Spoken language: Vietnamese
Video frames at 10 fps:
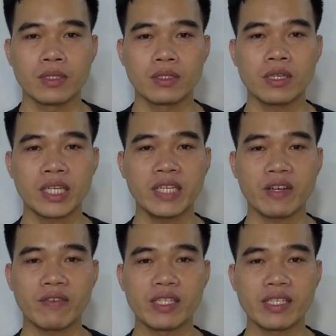Trước khi
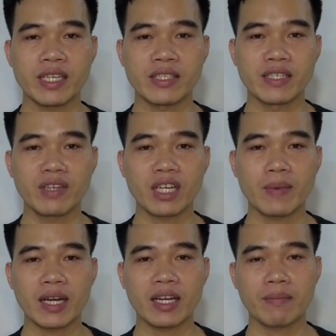vào phần chia sẻ chính với
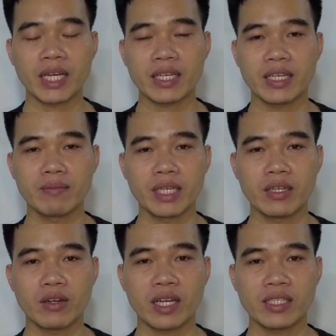các bạn năm cách kiếm
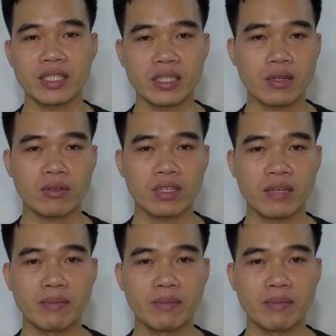tiền online trên TikTok thì